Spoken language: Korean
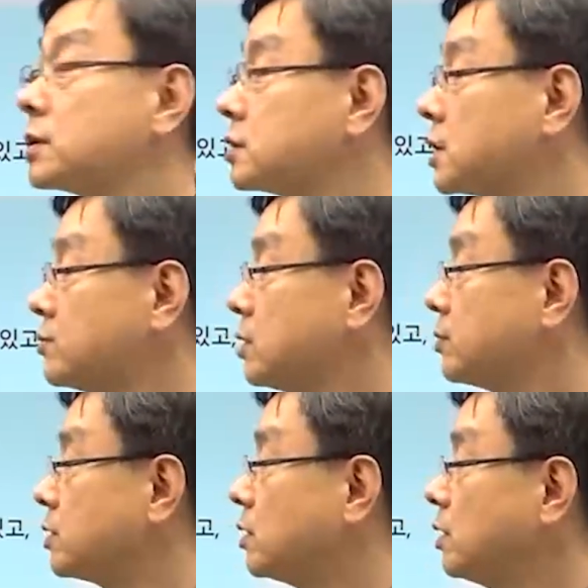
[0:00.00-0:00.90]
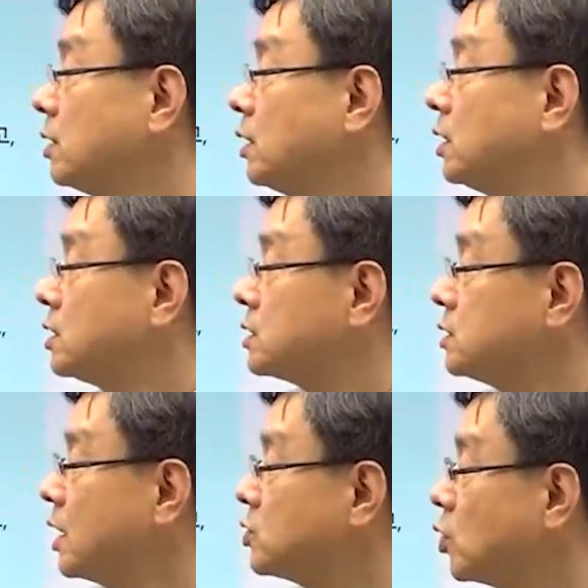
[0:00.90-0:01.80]
30년부터
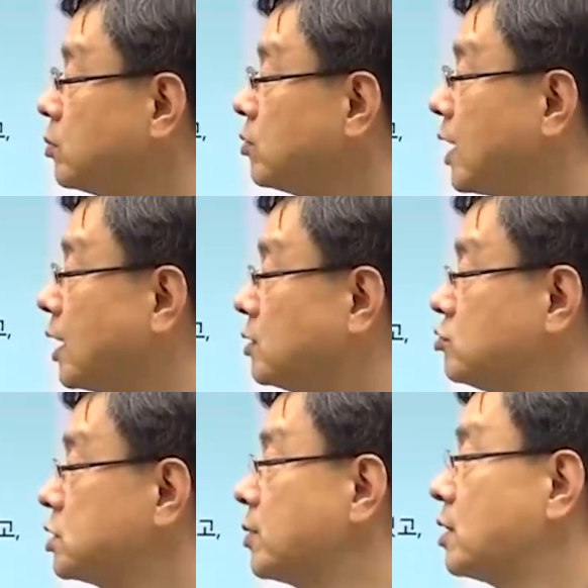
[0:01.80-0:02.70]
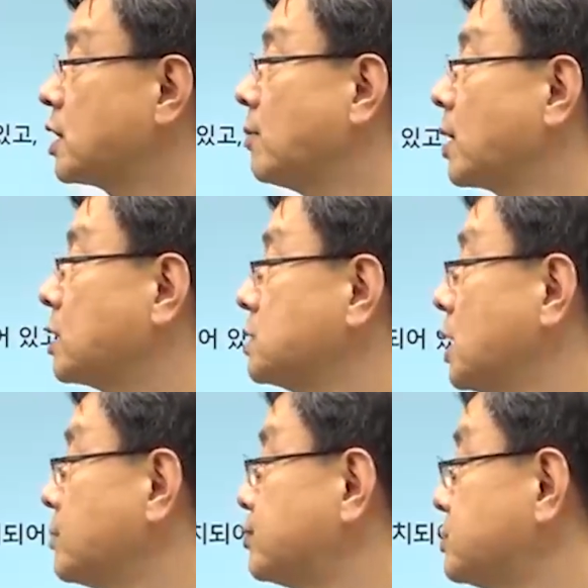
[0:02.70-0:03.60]
을의 조부와 61년 사망한
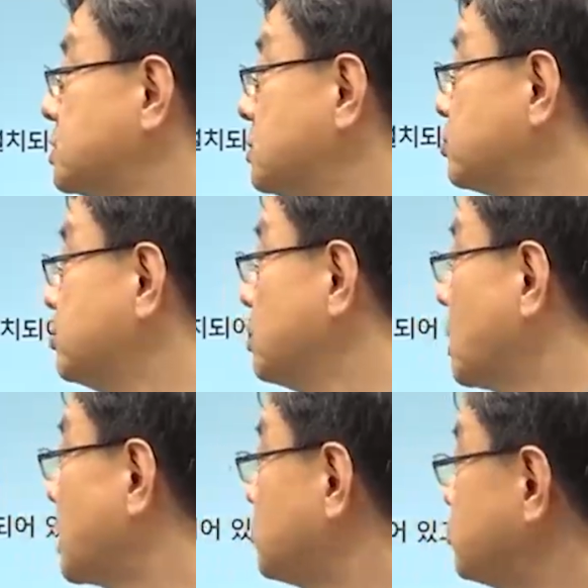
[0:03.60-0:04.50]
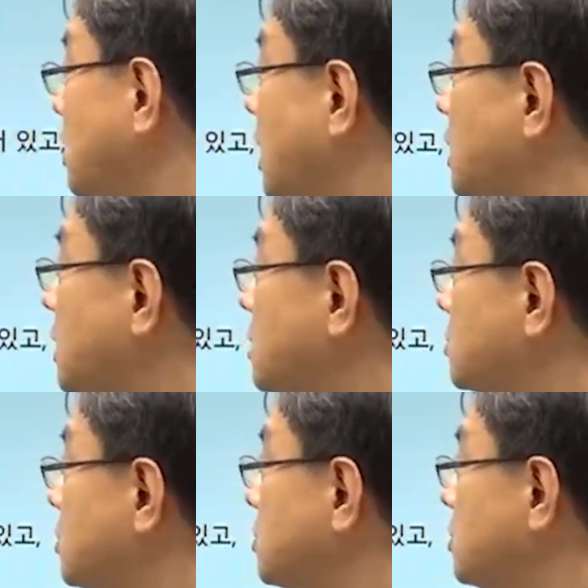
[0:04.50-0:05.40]
을의 부친 분묘가 두 개가 있다는
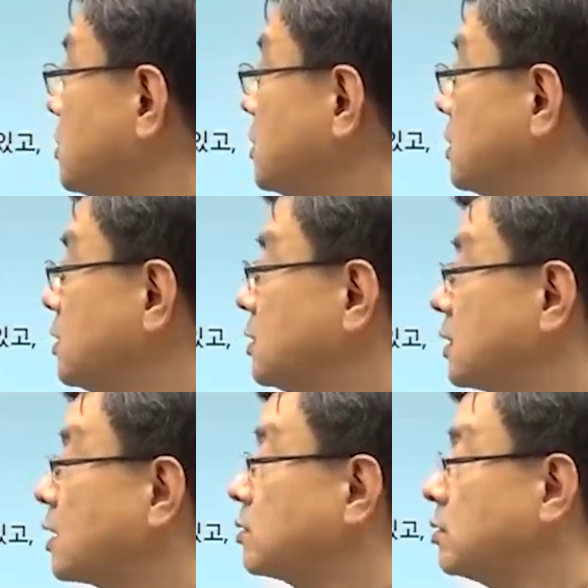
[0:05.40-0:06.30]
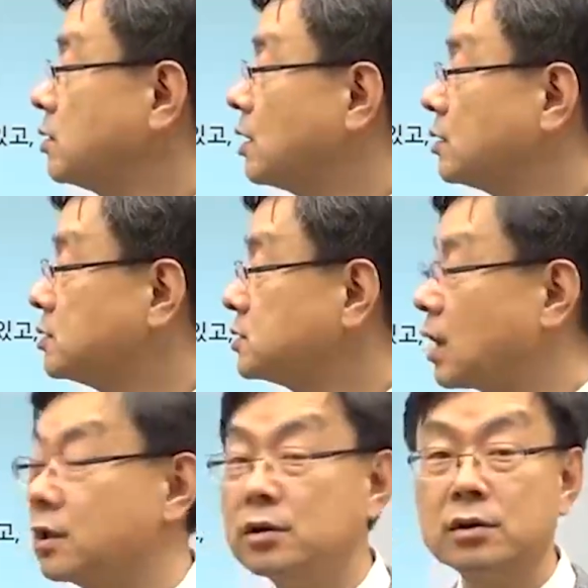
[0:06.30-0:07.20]
얘기죠. 땅덩어리에
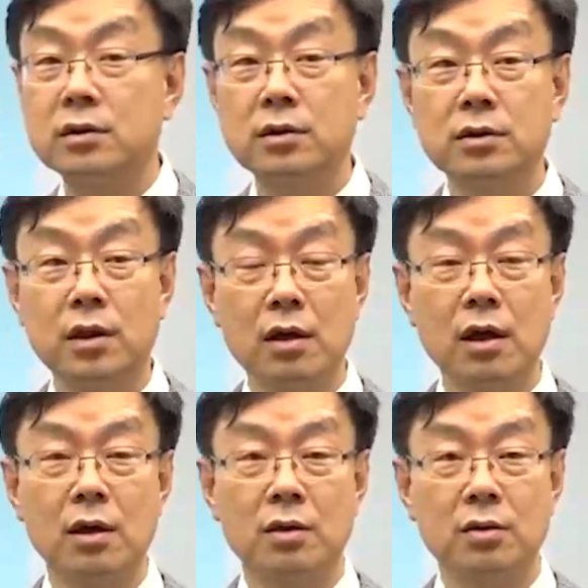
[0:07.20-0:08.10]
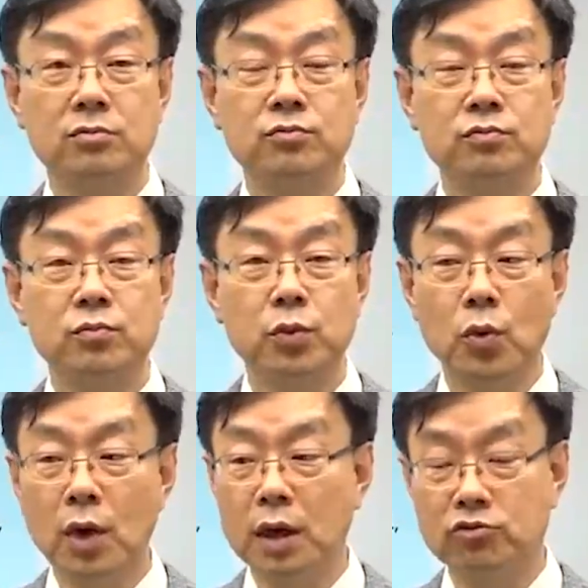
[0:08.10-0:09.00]
자기 땅에
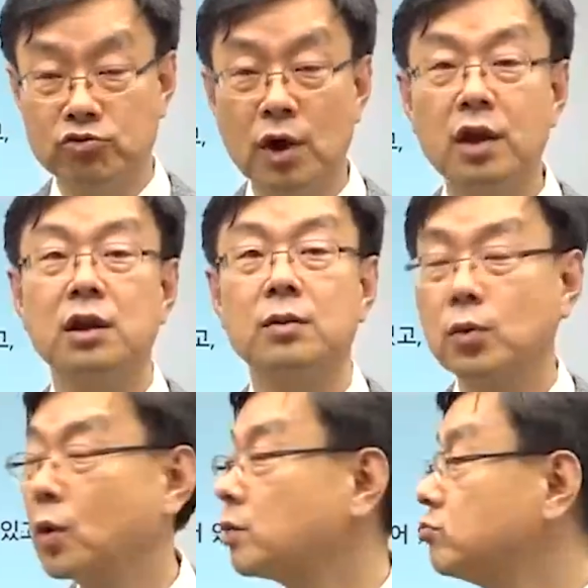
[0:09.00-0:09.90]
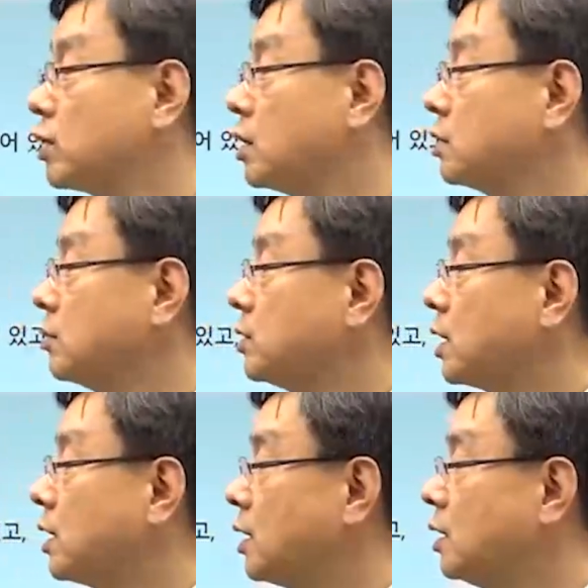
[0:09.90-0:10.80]
묘가 두 개있다니 묘가 두 개 있는
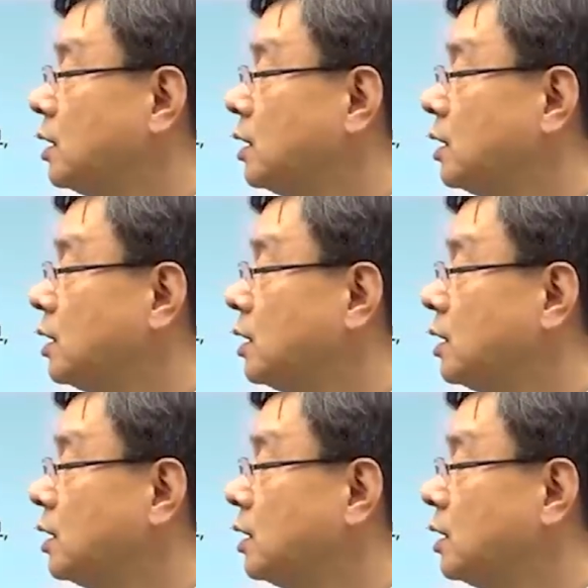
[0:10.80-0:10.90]
겁니다.